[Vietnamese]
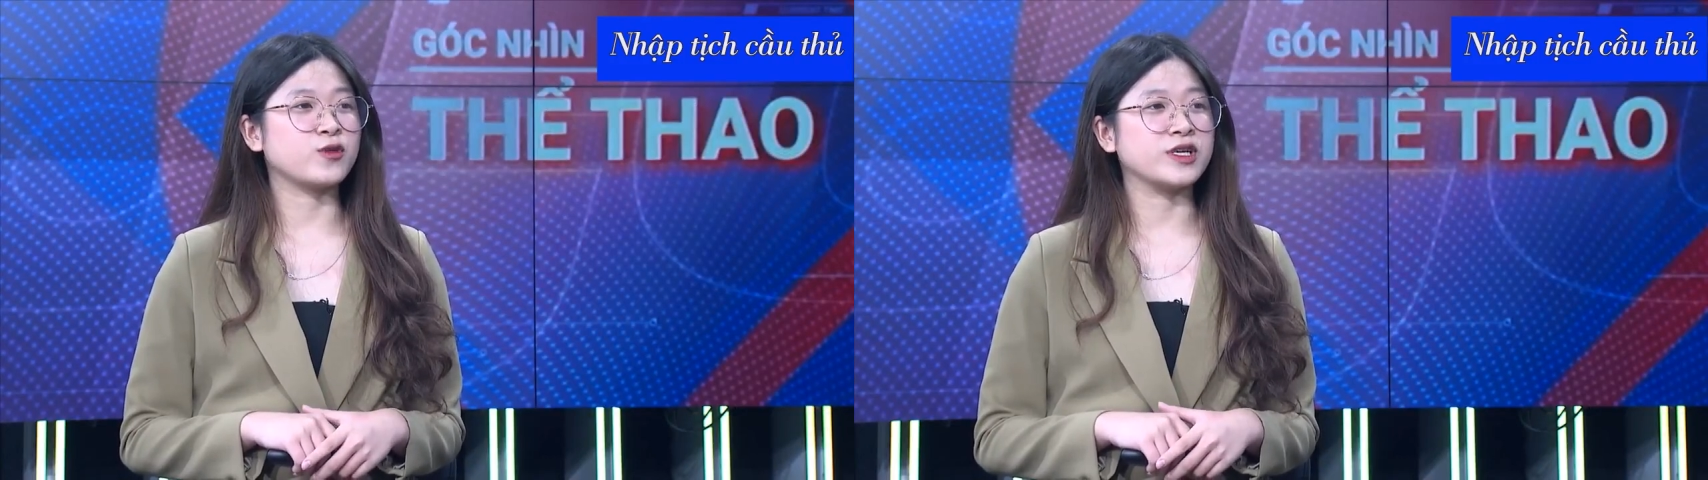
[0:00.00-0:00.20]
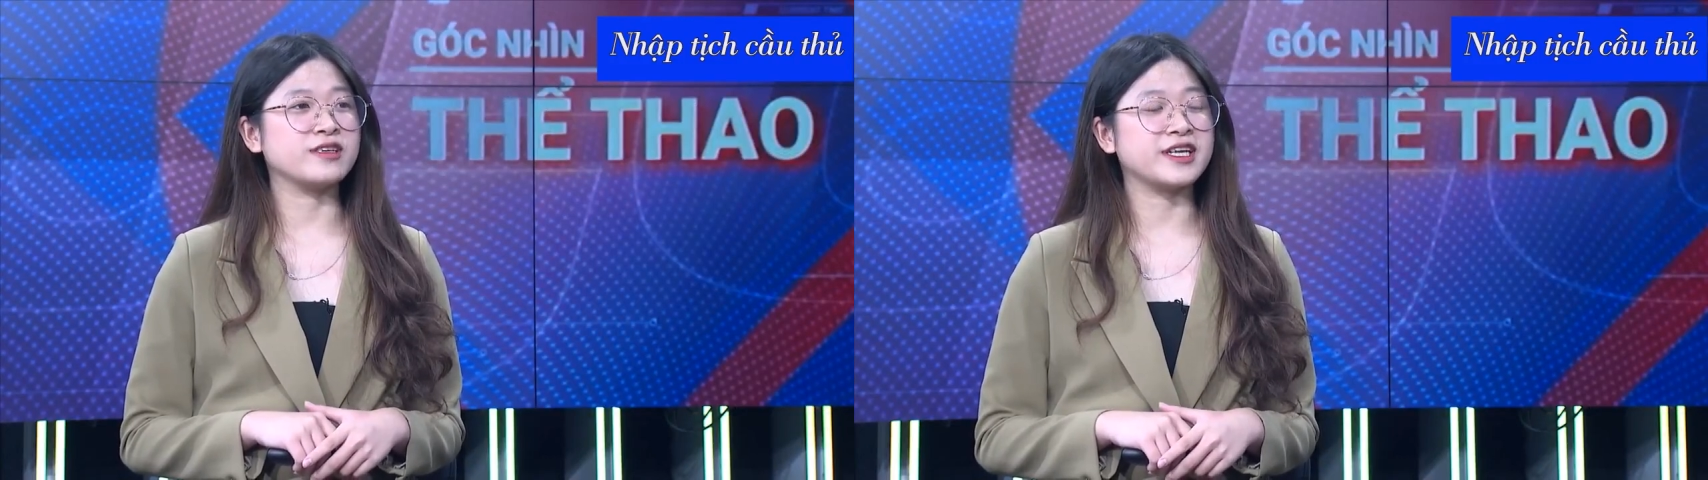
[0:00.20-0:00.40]

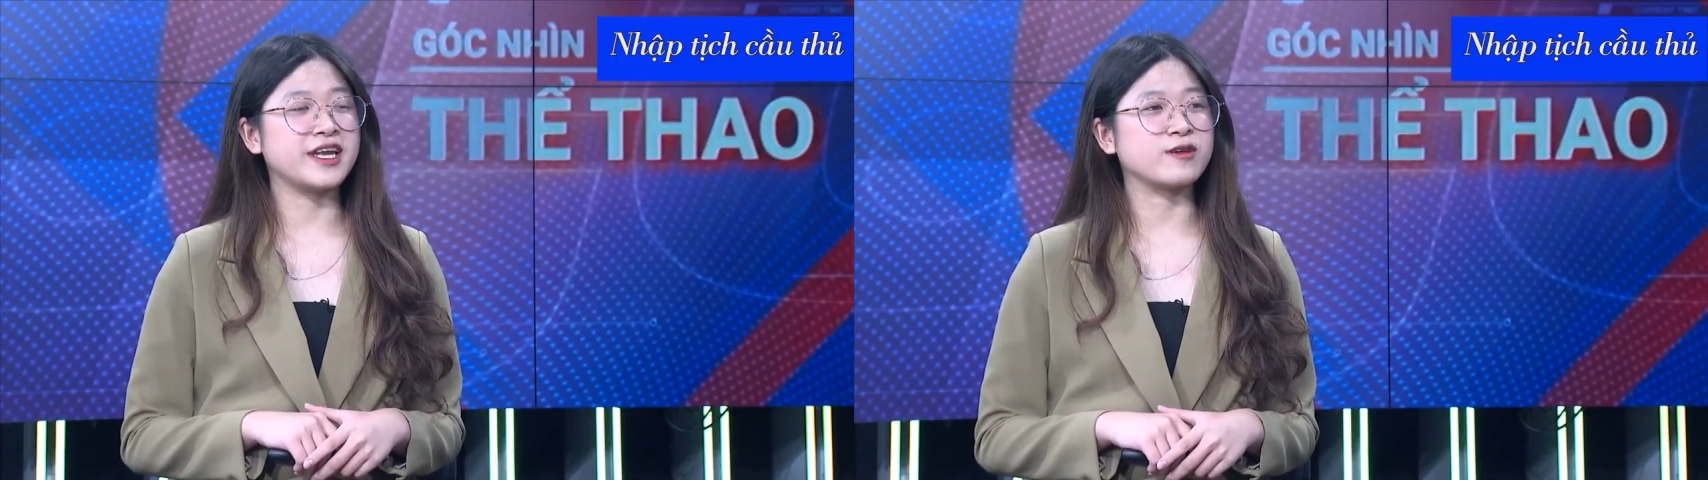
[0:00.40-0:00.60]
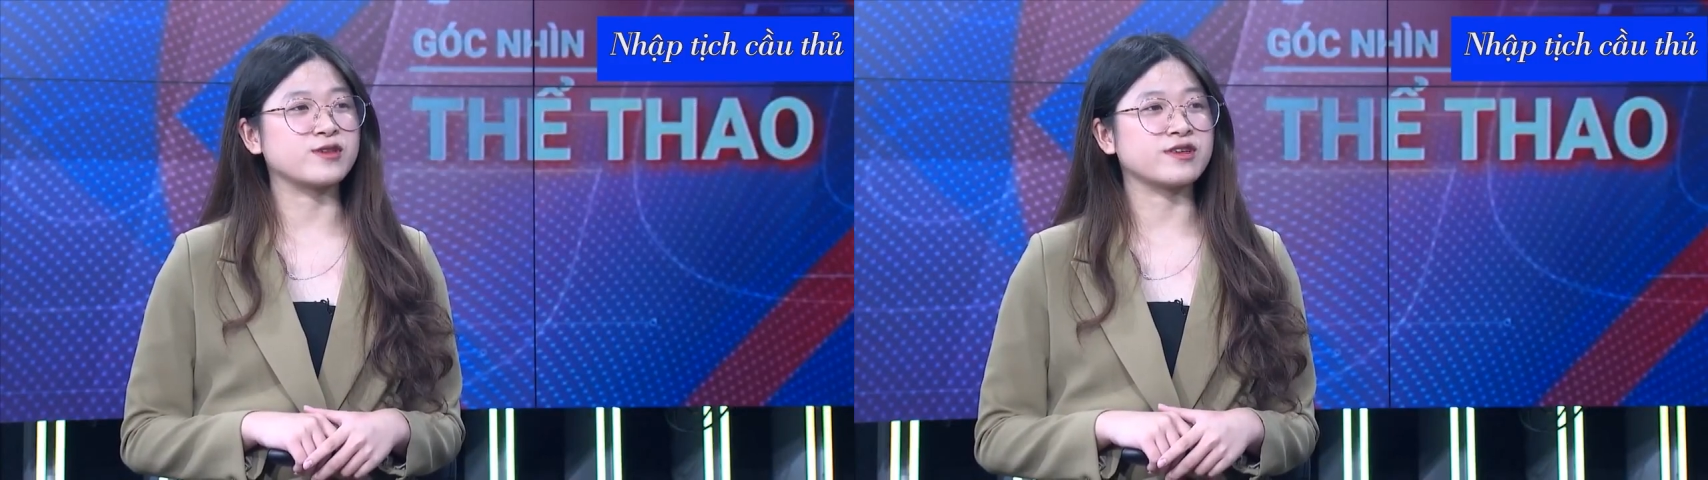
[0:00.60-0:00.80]
đội tuyển như
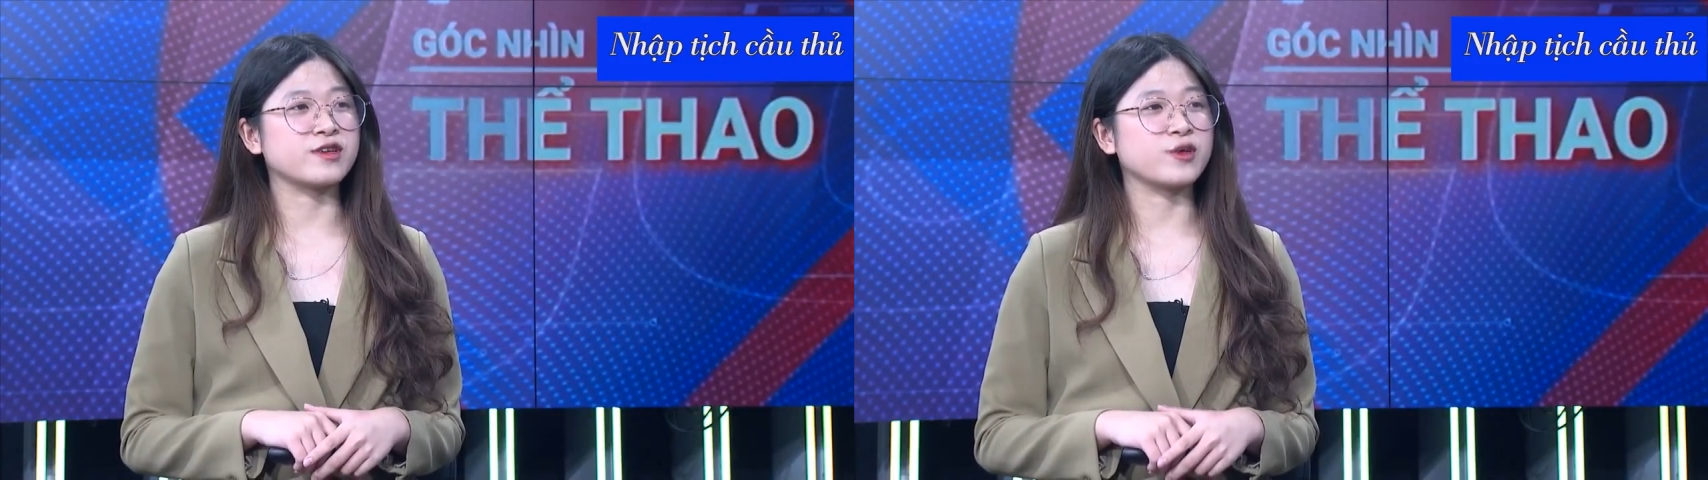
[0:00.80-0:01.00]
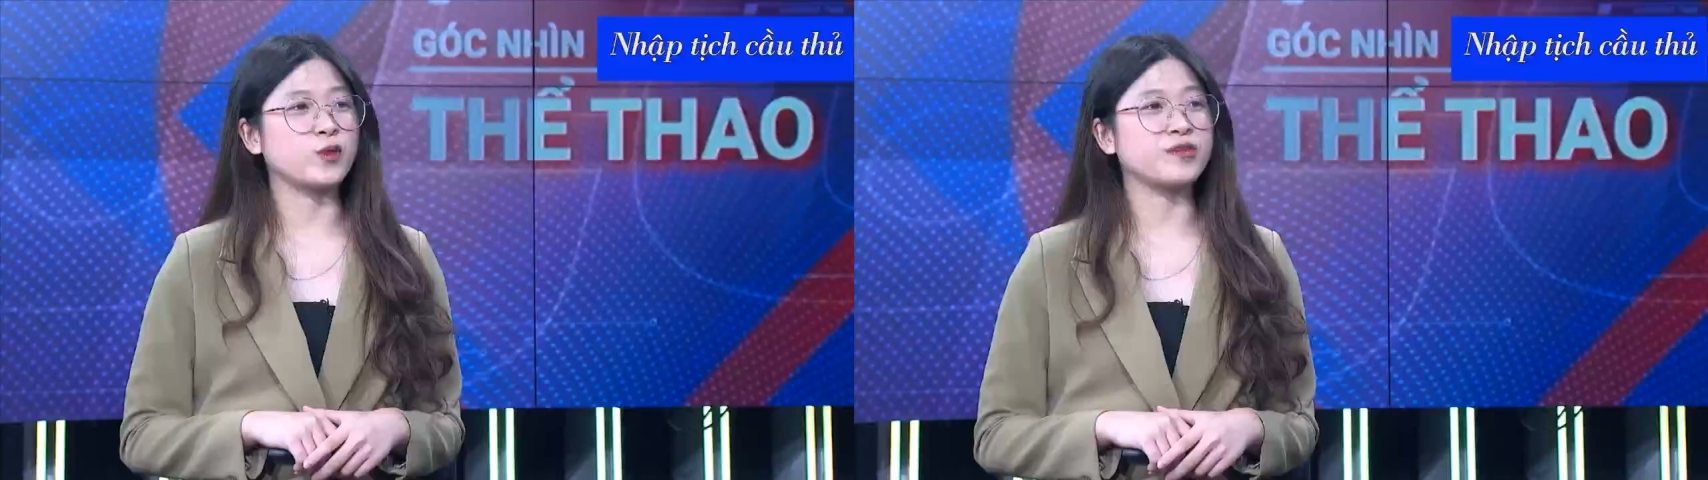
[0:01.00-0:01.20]
thế nào dưới thời